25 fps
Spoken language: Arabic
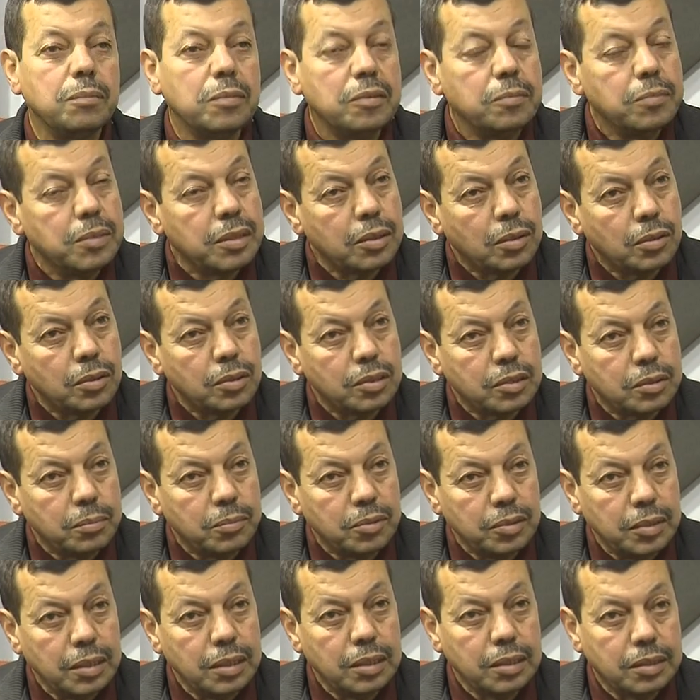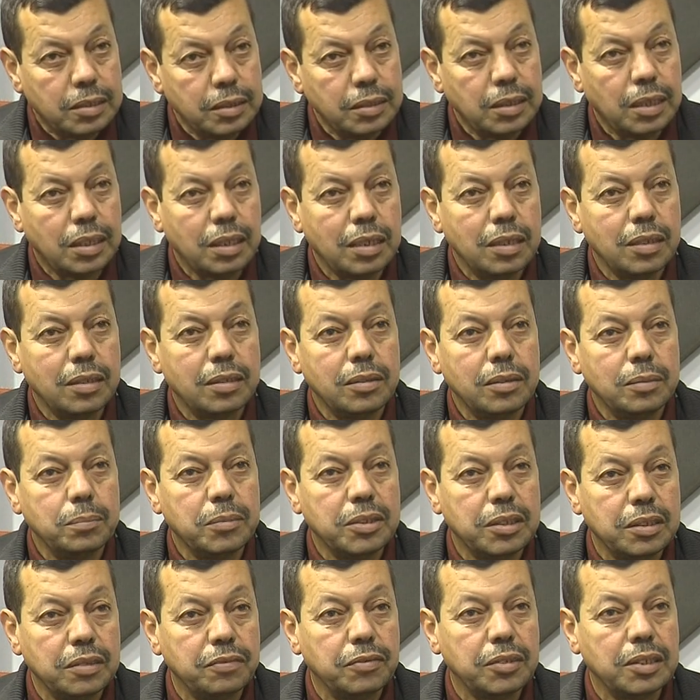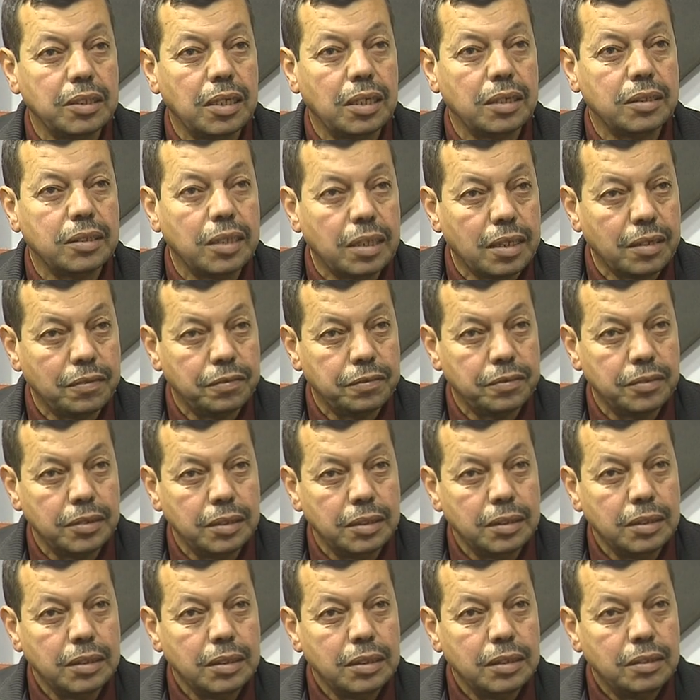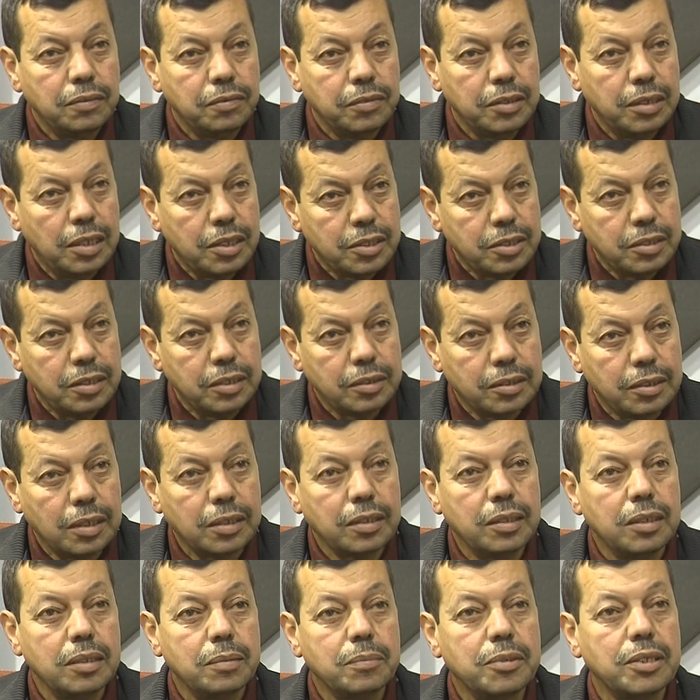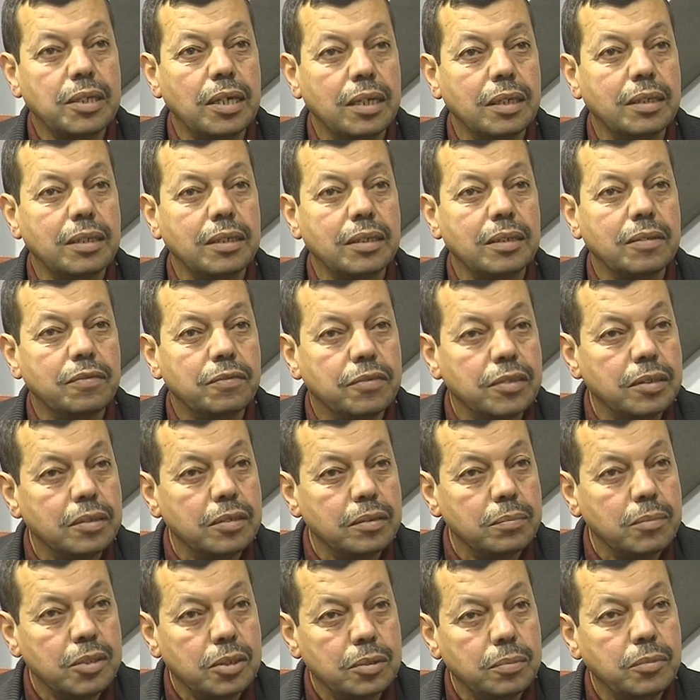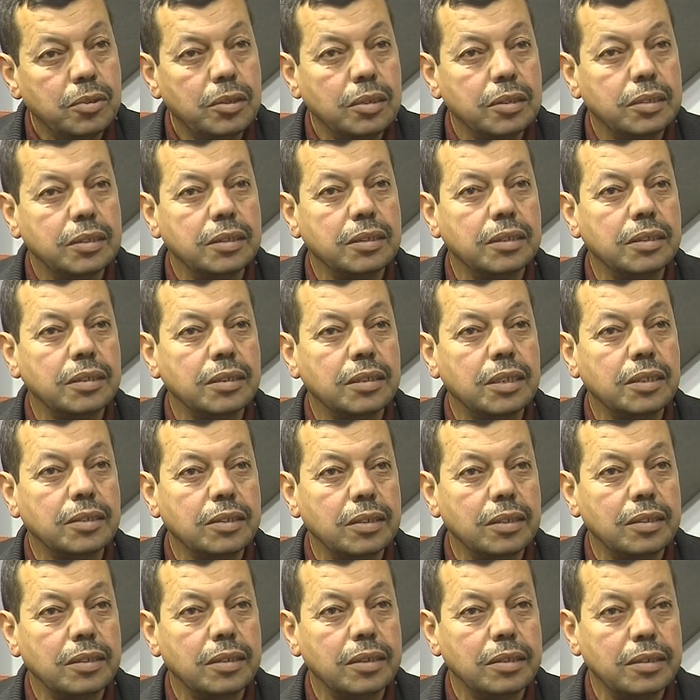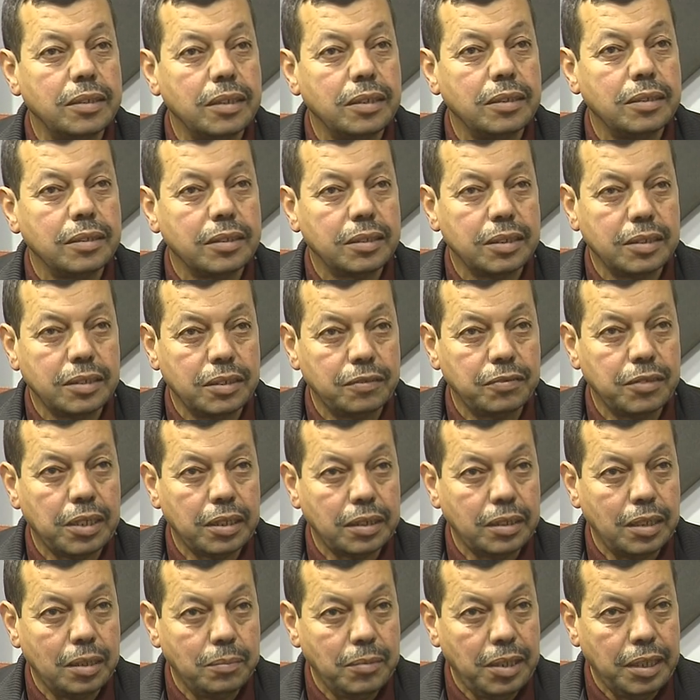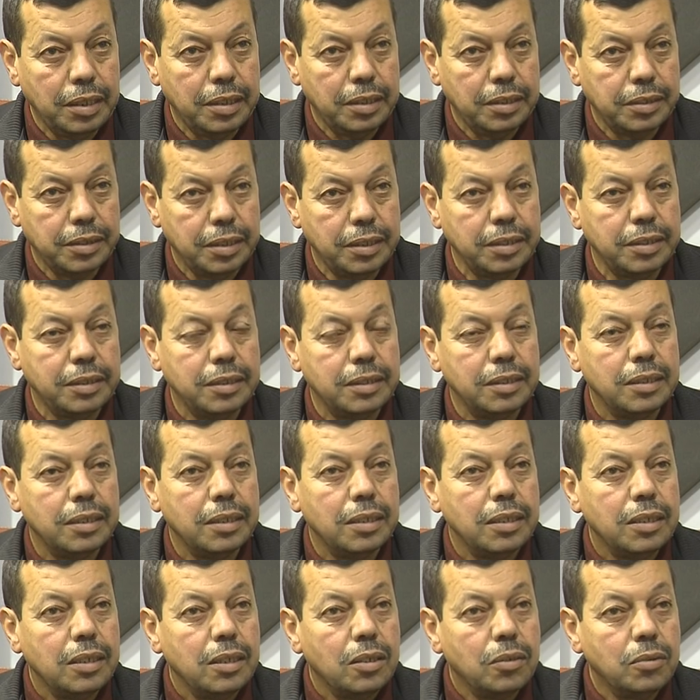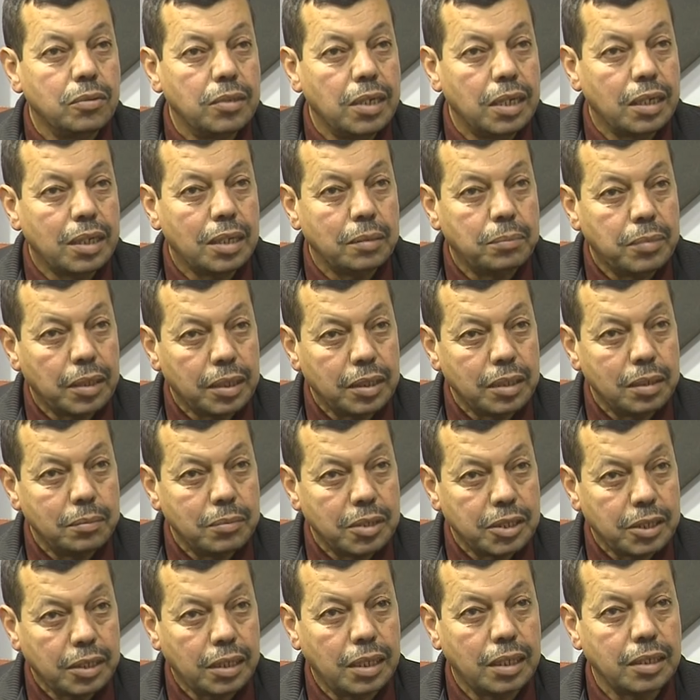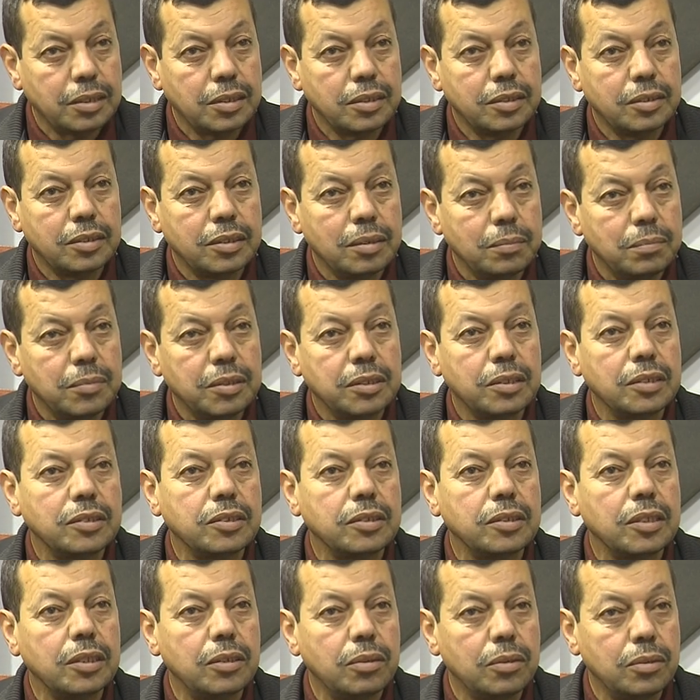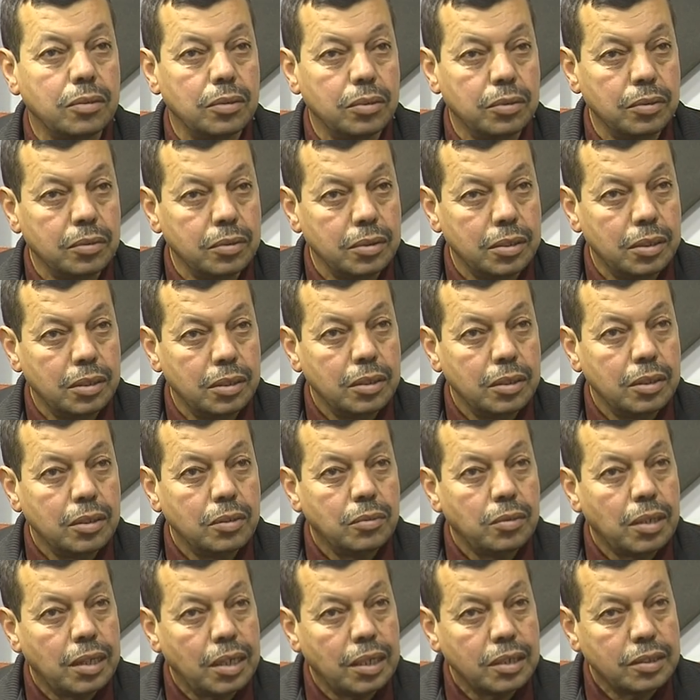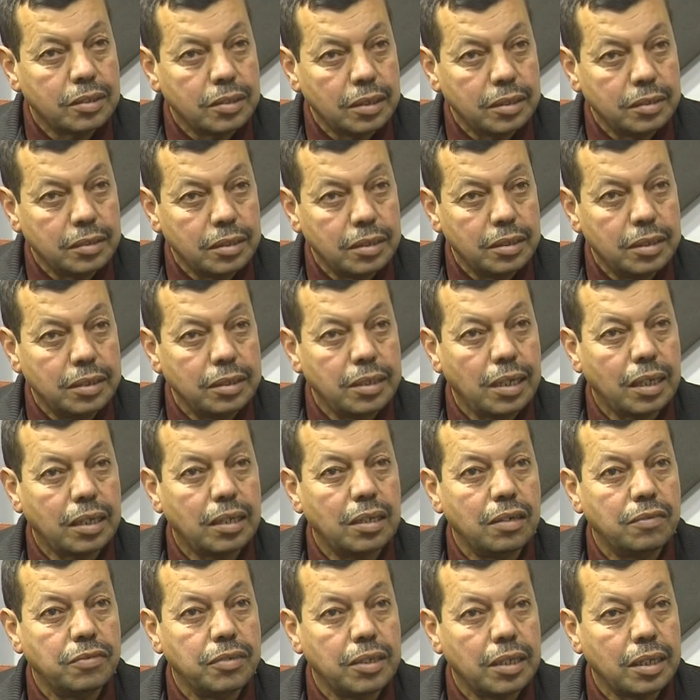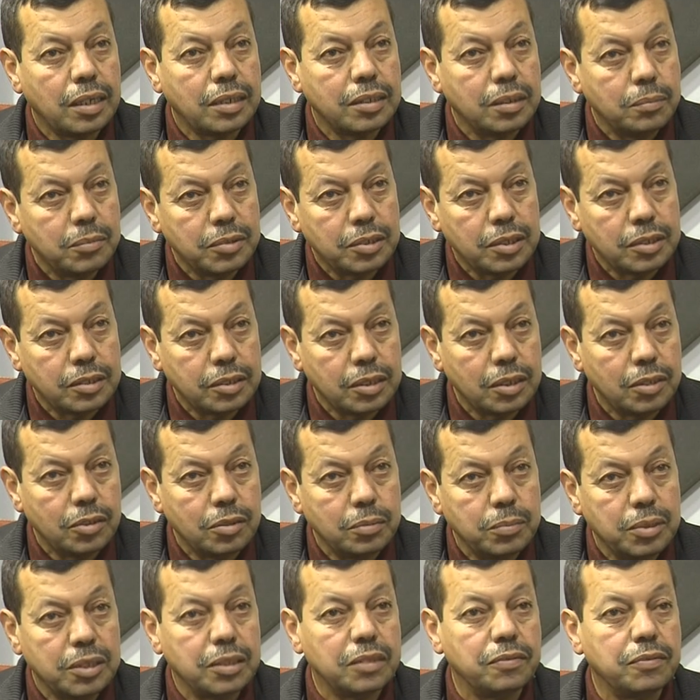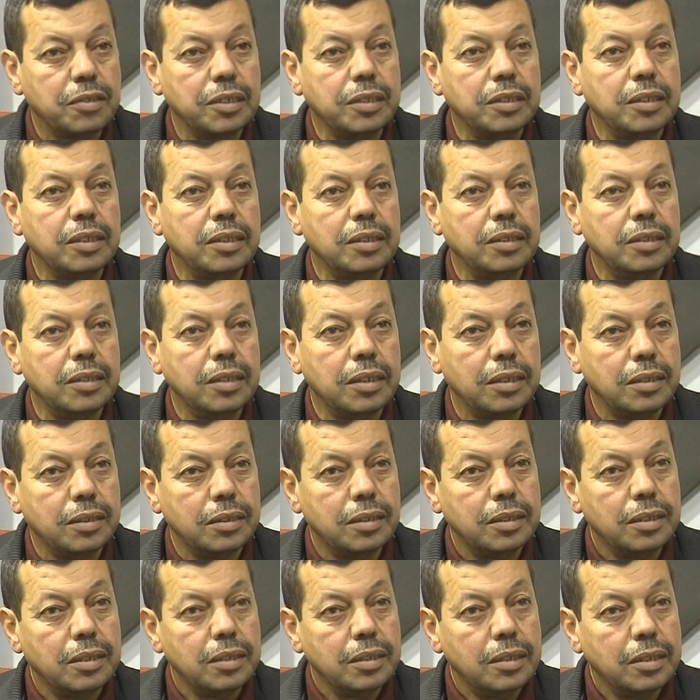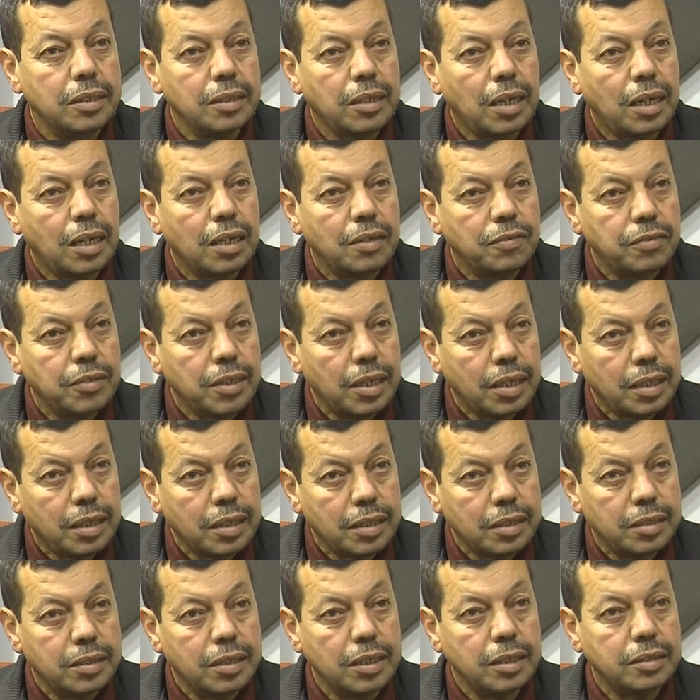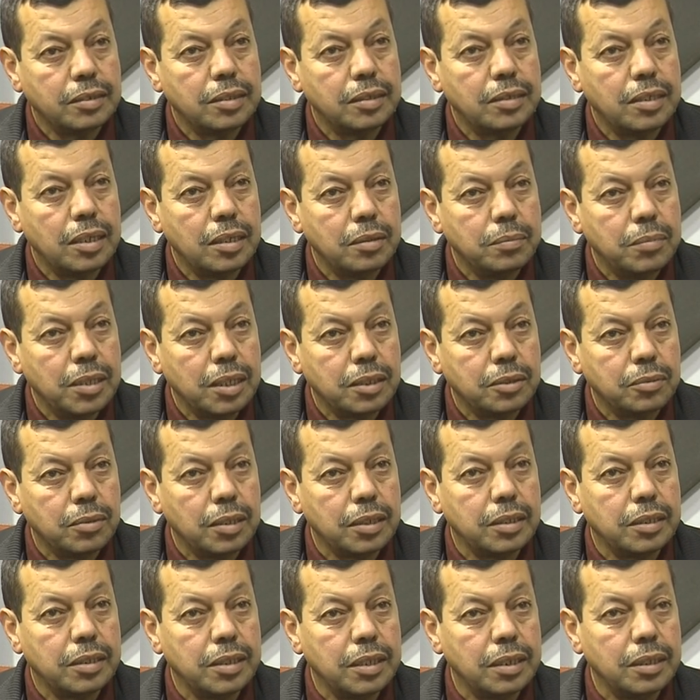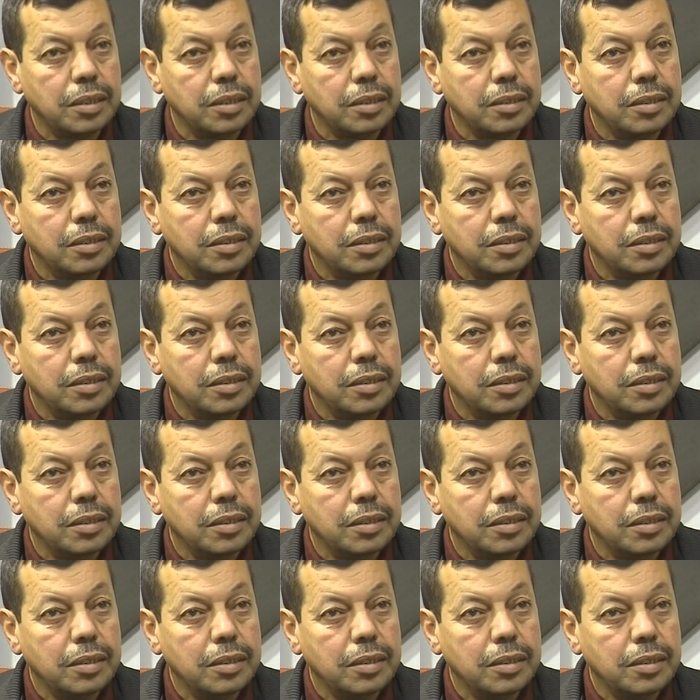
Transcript: بما يخص مديرية النقل بصفتها طرف في لجنة تنظيم شان في مجموعة آه، قسنطينة كأس إفريقيا المحليين هناك برنامج خاص تم تسطيره وخاصة لنقل الفرق تم تسطيره بصفة نهائية لنقل الفرق أثناء التدريبات وأثناء